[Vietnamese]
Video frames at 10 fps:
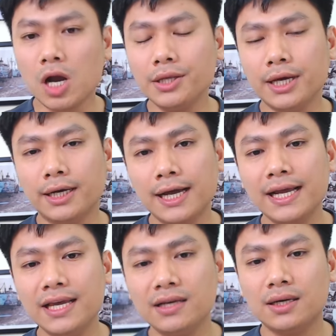có những cái
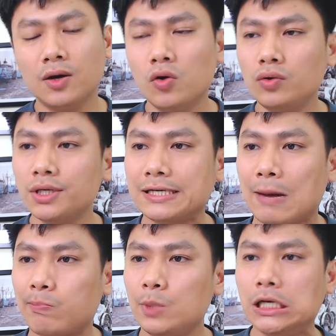nghiên cứu Trường
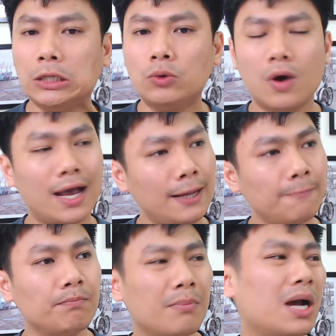đọc lướt quá
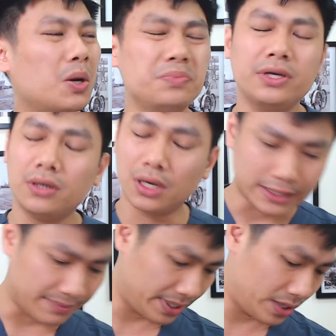mà cũng chưa có
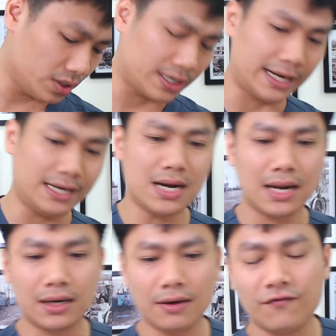tìm hiểu được kỹ, đó
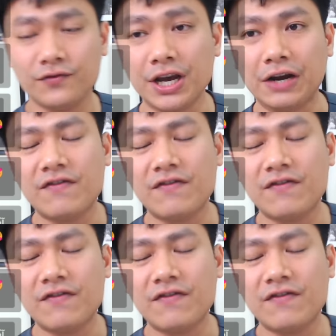là nó dự